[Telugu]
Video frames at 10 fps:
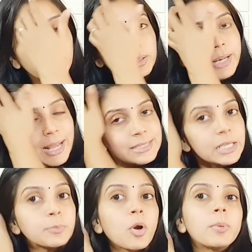డ్రై
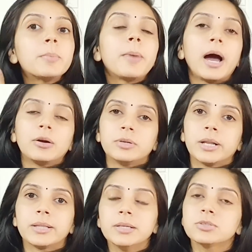స్కిన్ ప్రాబ్లం
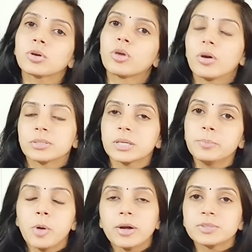బాగుండేది సో క్యూర్
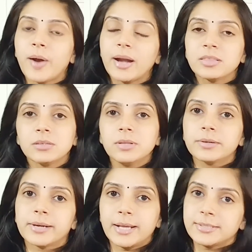స్కిన్ ప్రోడక్ట్స్ వాడిన తర్వాత
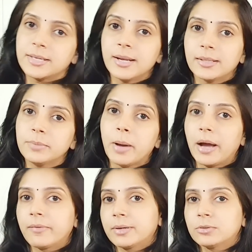నాకు డ్రై స్కిన్ అయితే
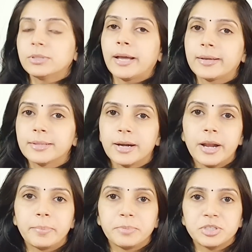బాగా వరకు
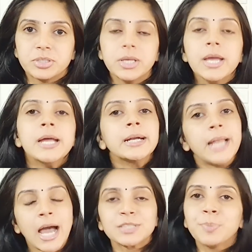తగ్గిందని అనిపించింది
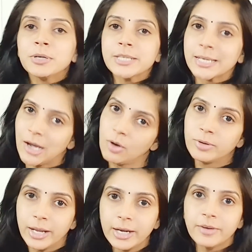డార్క్ స్పాట్స్ ఇంకా
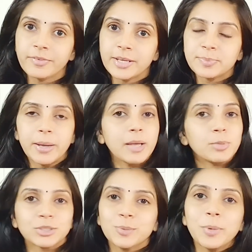ఉన్నాయి నా ఫేస్ పైన
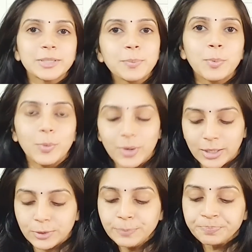మొత్తం అయితే
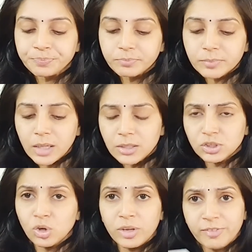పోలేదు
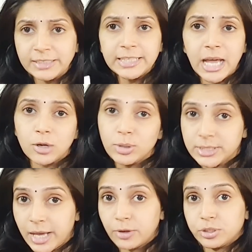సో ఇవైతే నాకు
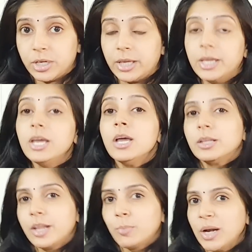ఈసారి వచ్చినాయి
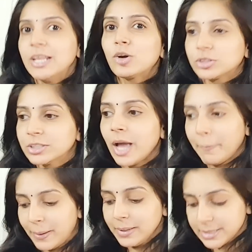నేను మళ్ళీ కొత్తది
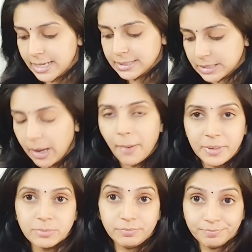అప్లై చేస్తా ఐ
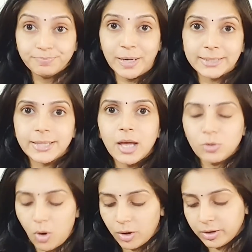మీన్
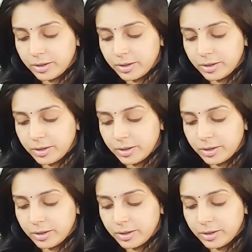పెట్టాను ఆర్డర్